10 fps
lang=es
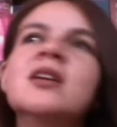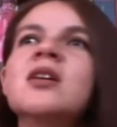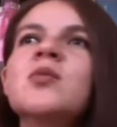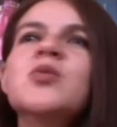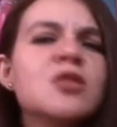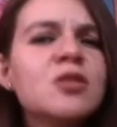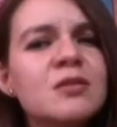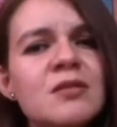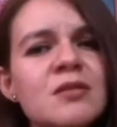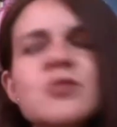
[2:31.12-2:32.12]
Pues no,
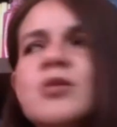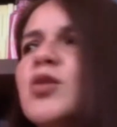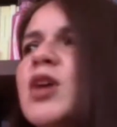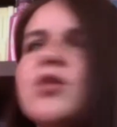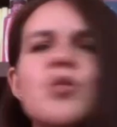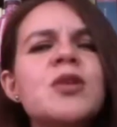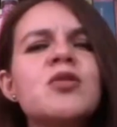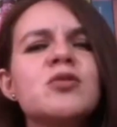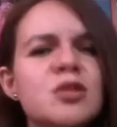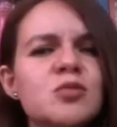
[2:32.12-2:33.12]
resultó que yo me
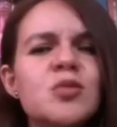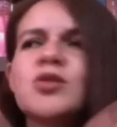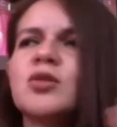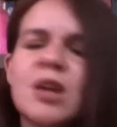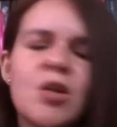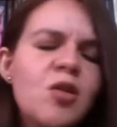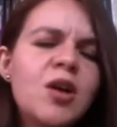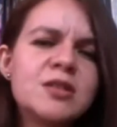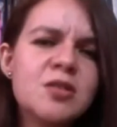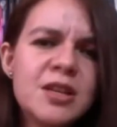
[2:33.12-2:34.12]
encontré un montón de
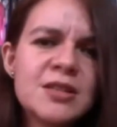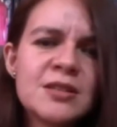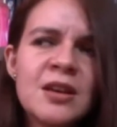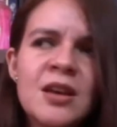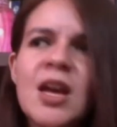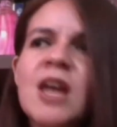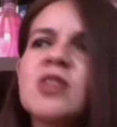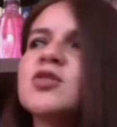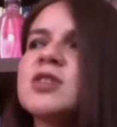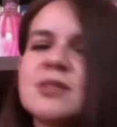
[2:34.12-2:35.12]
colocaciones.
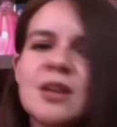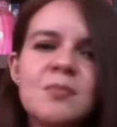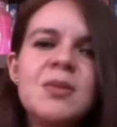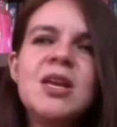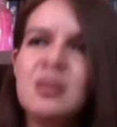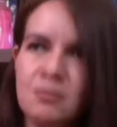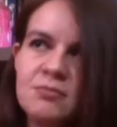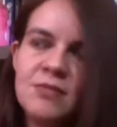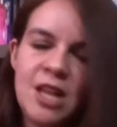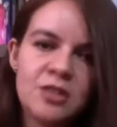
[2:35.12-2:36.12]
Entonces, mi
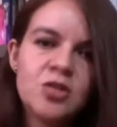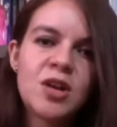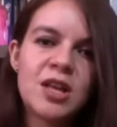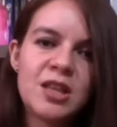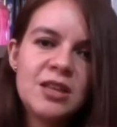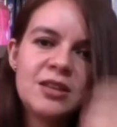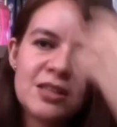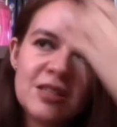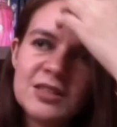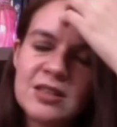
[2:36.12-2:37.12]
lectora de
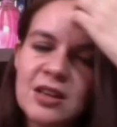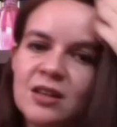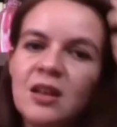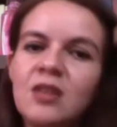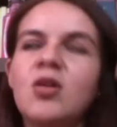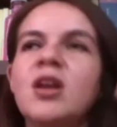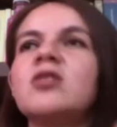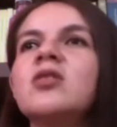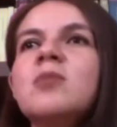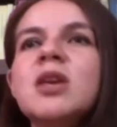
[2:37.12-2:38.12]
tesis del
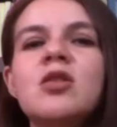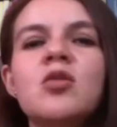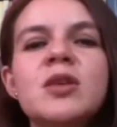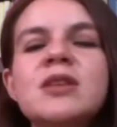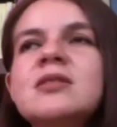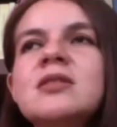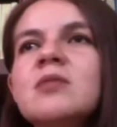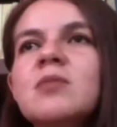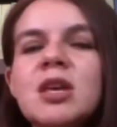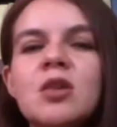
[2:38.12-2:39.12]
Colegio de México me dice es que
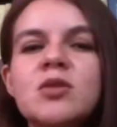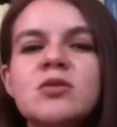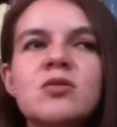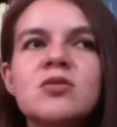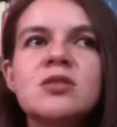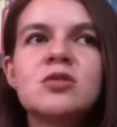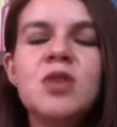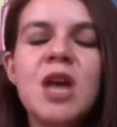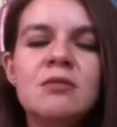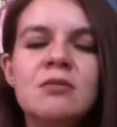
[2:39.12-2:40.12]
en México eso no se
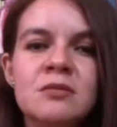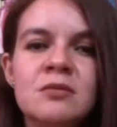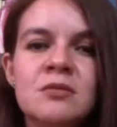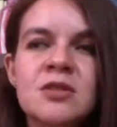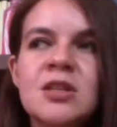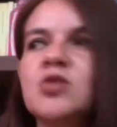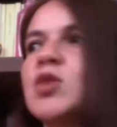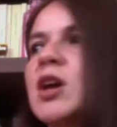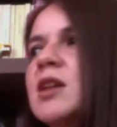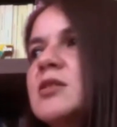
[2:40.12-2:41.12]
estudia. Se
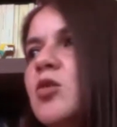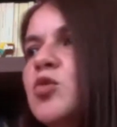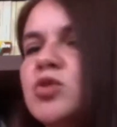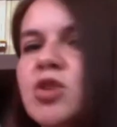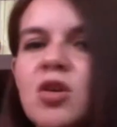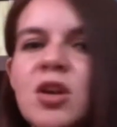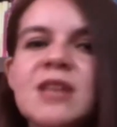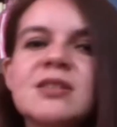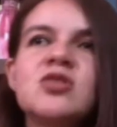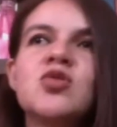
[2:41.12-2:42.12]
estudian las
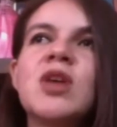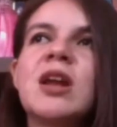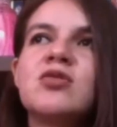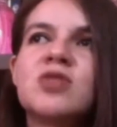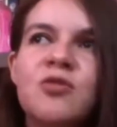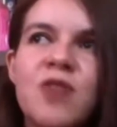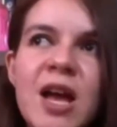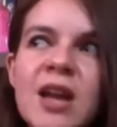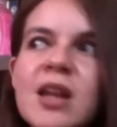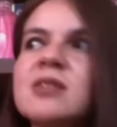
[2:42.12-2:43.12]
locuciones, se estudian los
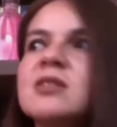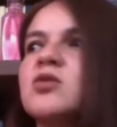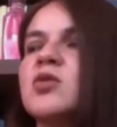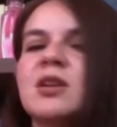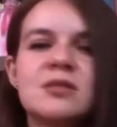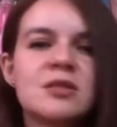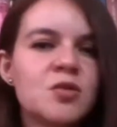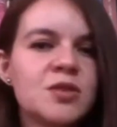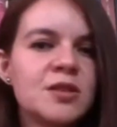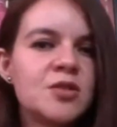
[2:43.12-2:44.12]
refranes, se estudian estas
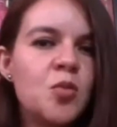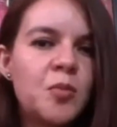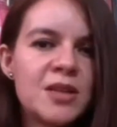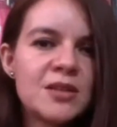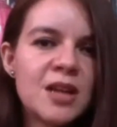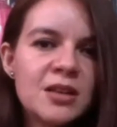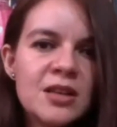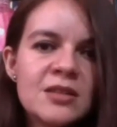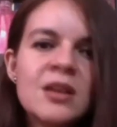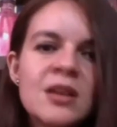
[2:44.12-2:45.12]
cosas como más
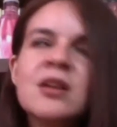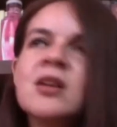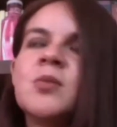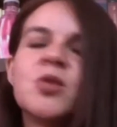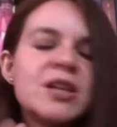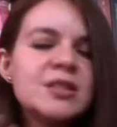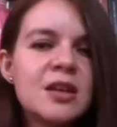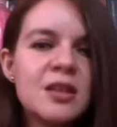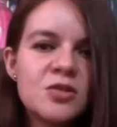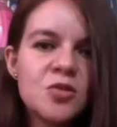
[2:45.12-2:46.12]
grandes, pero casi
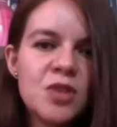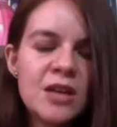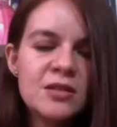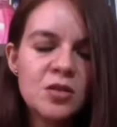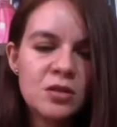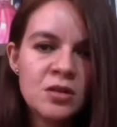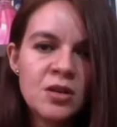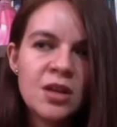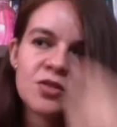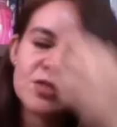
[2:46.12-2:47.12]
nadie estudia esto.
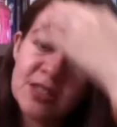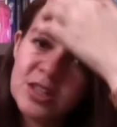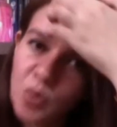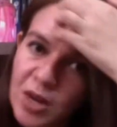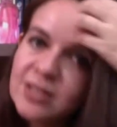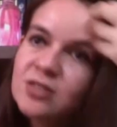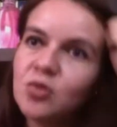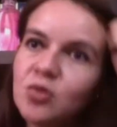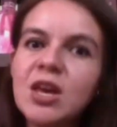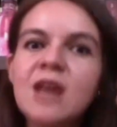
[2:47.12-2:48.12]
Entonces, si tú las
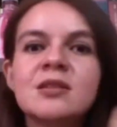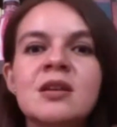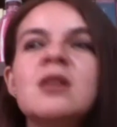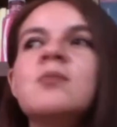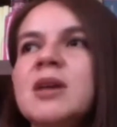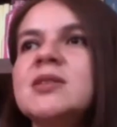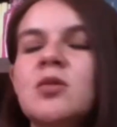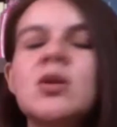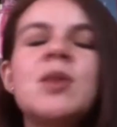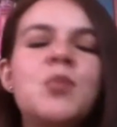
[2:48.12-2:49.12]
estudias, va a ser
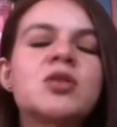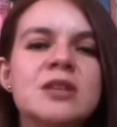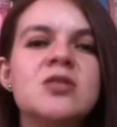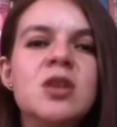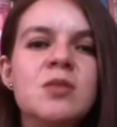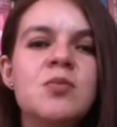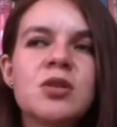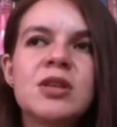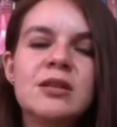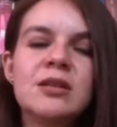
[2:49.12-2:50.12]
una aportación
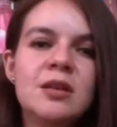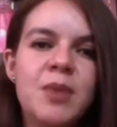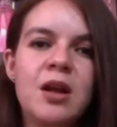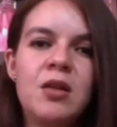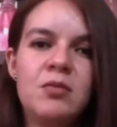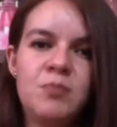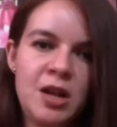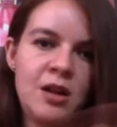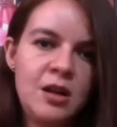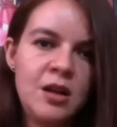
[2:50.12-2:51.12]
importante para el,
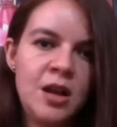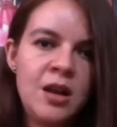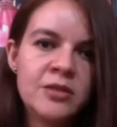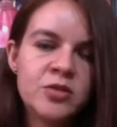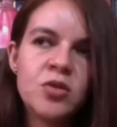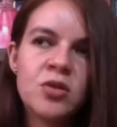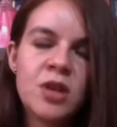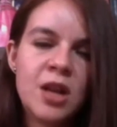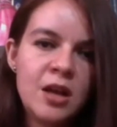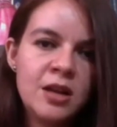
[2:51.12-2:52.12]
para el estudio
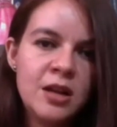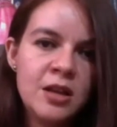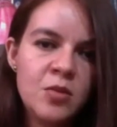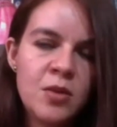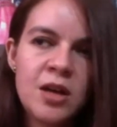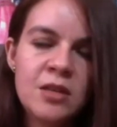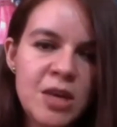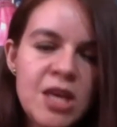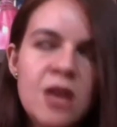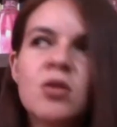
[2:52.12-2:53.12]
del idioma en
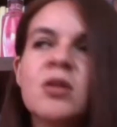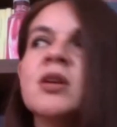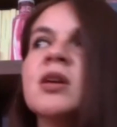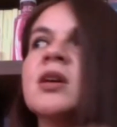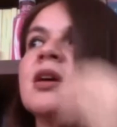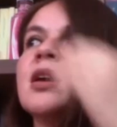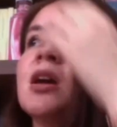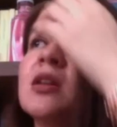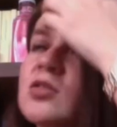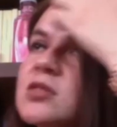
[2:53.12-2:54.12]
México.
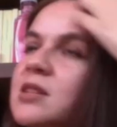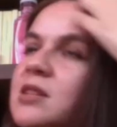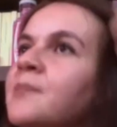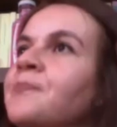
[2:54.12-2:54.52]
Entonces,